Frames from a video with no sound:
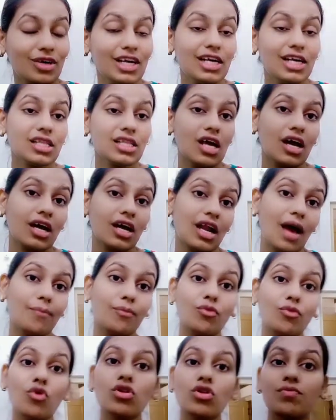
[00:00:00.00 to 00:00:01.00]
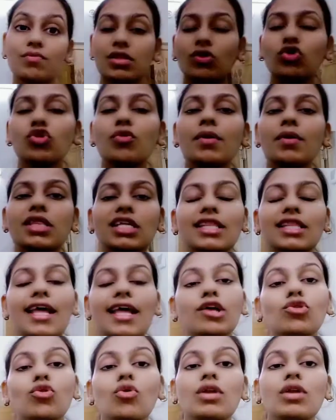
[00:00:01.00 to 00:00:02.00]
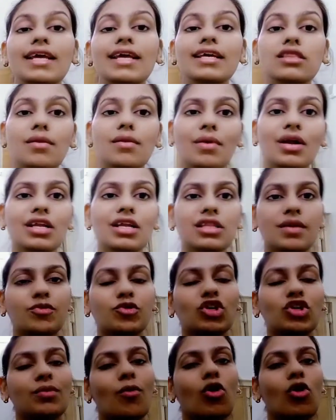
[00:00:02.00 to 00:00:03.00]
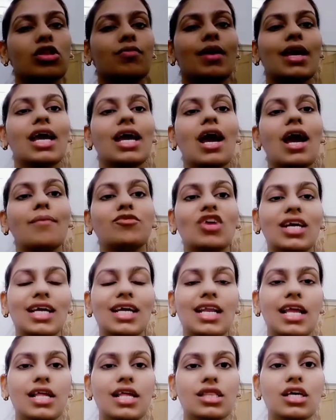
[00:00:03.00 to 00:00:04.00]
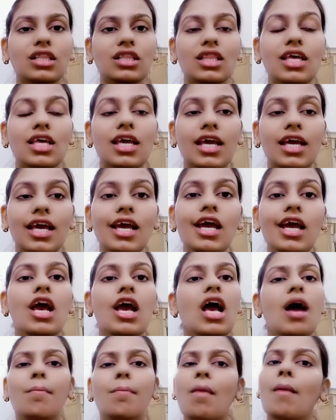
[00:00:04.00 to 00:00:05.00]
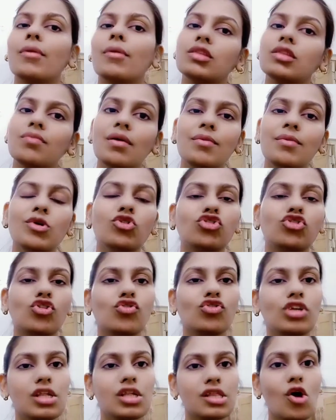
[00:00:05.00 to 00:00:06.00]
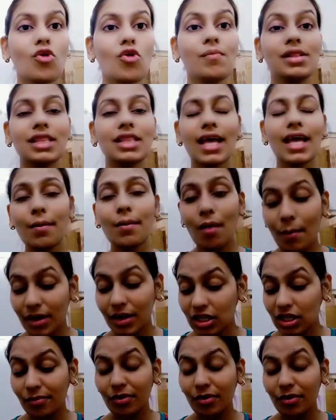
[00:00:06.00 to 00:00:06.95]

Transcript: प्रोडक्ट्स अगर आपको इसमें से कुछ भी पसंद आया तो लिंक सबका डिस्क्रिप्शन बॉक्स में है आप जाके ले सकते हैं मामर्थ पर भी कुछ ना कुछ डिस्काउंट मिलता है मामर्थ के